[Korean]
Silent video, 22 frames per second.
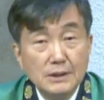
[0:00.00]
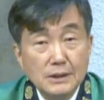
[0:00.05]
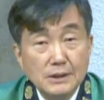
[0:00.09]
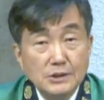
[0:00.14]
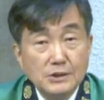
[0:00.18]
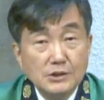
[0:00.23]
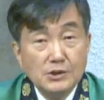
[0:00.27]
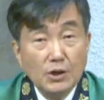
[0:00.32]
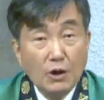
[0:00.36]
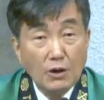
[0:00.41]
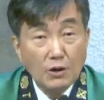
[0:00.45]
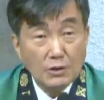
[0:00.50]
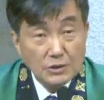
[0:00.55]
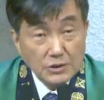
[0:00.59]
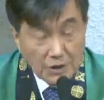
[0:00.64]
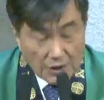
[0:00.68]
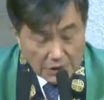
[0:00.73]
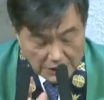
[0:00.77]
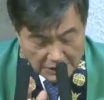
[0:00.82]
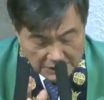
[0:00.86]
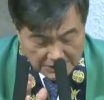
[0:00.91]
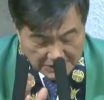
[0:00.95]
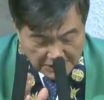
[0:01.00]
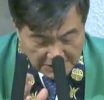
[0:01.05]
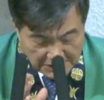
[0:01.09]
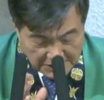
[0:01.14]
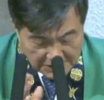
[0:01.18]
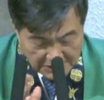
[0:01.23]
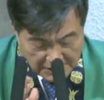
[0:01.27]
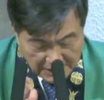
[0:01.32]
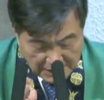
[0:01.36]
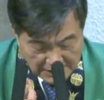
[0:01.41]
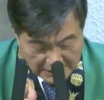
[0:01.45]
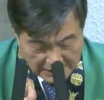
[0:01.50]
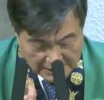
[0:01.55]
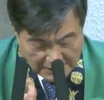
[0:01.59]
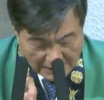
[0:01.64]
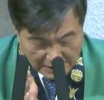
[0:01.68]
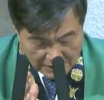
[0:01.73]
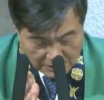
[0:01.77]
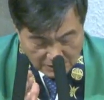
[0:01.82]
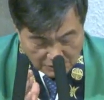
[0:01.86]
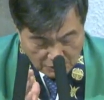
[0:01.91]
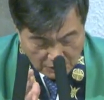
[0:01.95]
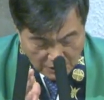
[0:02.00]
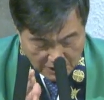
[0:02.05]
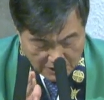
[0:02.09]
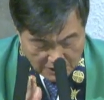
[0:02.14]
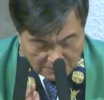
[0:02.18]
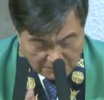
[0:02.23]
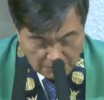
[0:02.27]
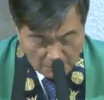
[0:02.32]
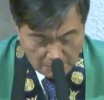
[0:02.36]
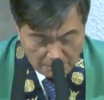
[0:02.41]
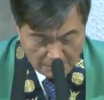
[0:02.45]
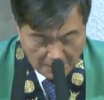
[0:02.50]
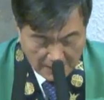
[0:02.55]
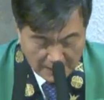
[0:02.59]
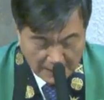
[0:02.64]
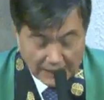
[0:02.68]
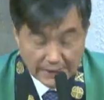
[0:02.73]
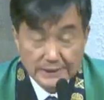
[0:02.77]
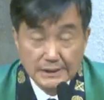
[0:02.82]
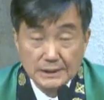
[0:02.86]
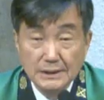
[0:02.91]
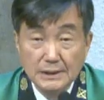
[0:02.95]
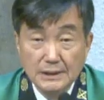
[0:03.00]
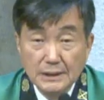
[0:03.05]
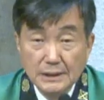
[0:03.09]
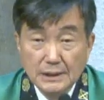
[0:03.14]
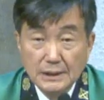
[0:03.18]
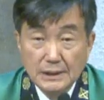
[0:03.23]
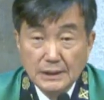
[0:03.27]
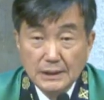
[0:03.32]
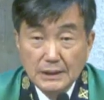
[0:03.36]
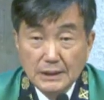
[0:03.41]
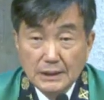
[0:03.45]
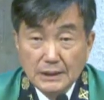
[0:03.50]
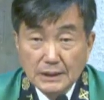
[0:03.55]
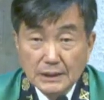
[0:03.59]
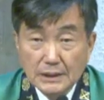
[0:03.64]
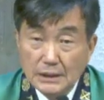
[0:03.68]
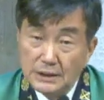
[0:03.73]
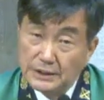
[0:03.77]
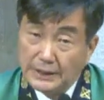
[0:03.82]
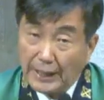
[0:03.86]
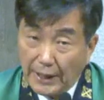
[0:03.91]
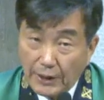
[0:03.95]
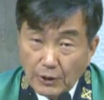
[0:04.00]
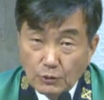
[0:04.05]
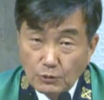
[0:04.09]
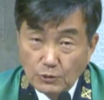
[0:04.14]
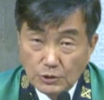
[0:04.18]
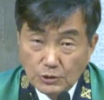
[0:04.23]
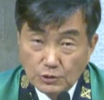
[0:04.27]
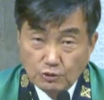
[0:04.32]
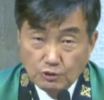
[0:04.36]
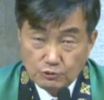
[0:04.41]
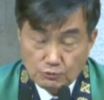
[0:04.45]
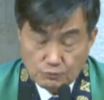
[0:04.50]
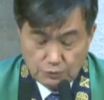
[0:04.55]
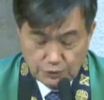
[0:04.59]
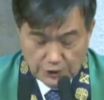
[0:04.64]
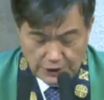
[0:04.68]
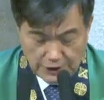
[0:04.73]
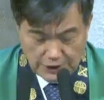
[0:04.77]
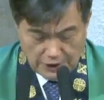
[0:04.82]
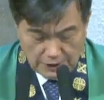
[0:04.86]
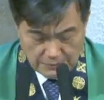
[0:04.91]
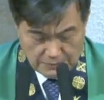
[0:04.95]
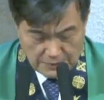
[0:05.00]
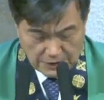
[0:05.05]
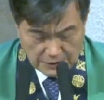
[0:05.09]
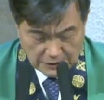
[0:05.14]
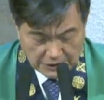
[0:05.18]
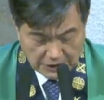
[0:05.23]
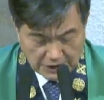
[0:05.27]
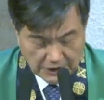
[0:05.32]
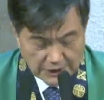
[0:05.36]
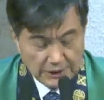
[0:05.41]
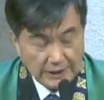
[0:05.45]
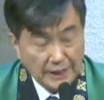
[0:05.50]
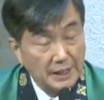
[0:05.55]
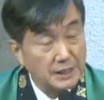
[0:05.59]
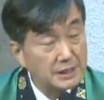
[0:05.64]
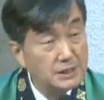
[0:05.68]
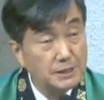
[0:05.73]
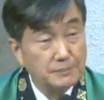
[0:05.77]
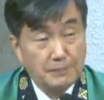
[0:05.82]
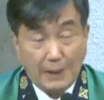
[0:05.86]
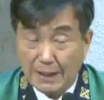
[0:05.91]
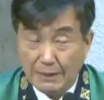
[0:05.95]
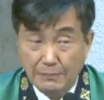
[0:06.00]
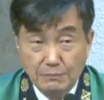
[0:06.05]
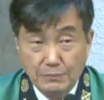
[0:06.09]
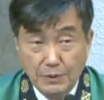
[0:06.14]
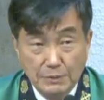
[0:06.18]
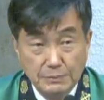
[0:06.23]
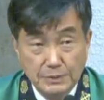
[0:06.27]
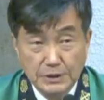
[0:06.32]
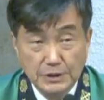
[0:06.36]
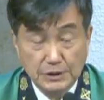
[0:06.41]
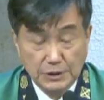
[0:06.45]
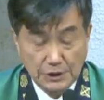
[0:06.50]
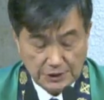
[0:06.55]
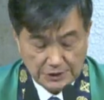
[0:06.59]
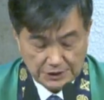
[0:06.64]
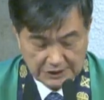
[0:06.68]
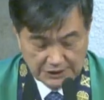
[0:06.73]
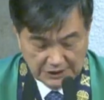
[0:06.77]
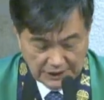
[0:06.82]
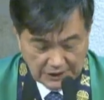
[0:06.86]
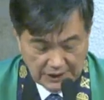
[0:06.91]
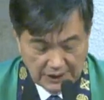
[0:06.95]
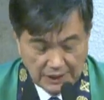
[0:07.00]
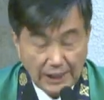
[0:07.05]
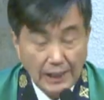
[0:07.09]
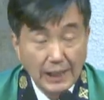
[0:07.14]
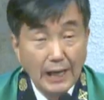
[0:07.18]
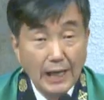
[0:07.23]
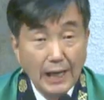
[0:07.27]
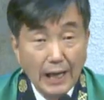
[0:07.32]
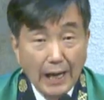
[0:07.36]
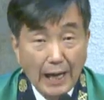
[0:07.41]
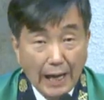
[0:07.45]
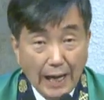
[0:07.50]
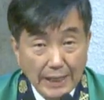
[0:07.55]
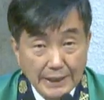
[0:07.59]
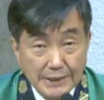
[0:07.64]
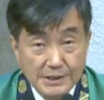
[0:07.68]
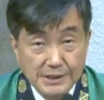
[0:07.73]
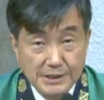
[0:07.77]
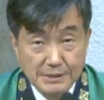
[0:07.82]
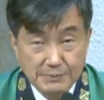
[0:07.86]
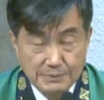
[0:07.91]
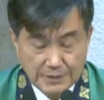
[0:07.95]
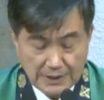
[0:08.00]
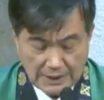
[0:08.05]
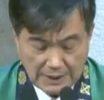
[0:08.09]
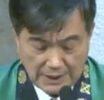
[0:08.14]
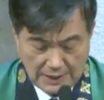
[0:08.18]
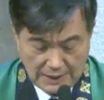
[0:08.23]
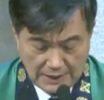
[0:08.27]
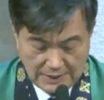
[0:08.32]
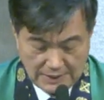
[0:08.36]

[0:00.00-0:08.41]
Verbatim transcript: 성경이 제시하는 양극화 극복 방안은 그 내용은 충분히 혁명적인데 그 방법은 그렇지 않습니다.